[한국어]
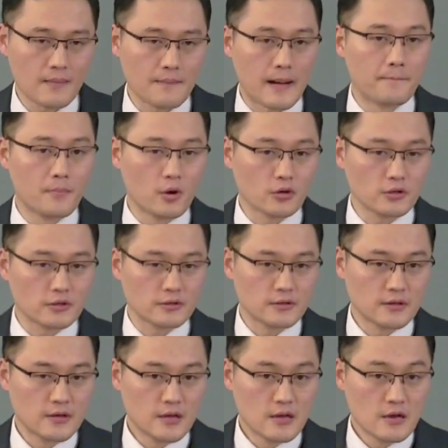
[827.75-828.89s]
맞먹는
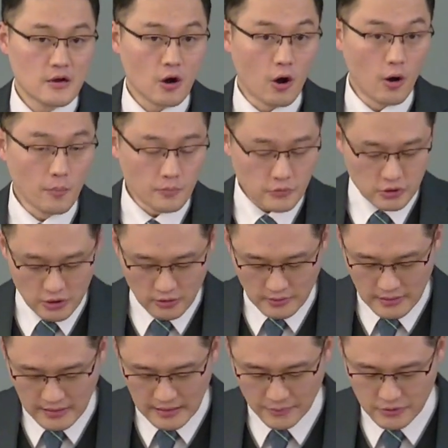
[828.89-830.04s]

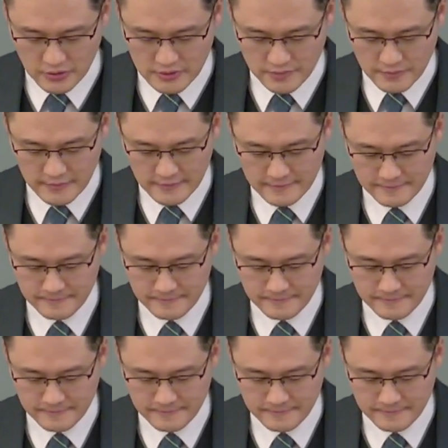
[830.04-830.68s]
엄청난 값이었습니다.